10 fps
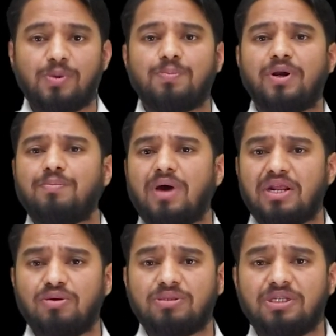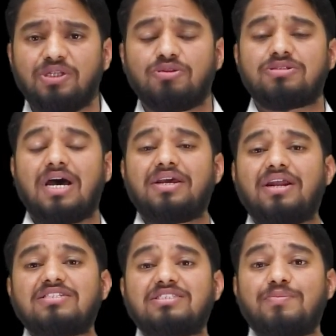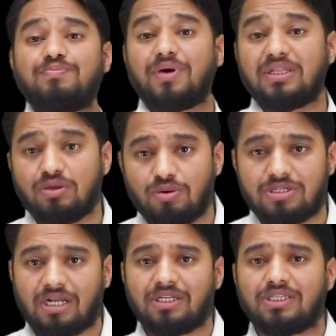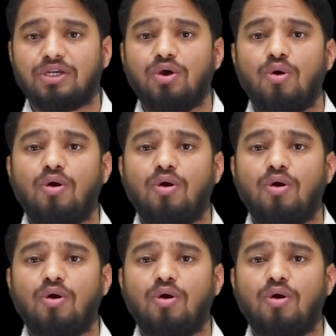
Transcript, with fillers: में बर्फ़बारी होती थी तो सारे रास्ते बंद हो जाते थे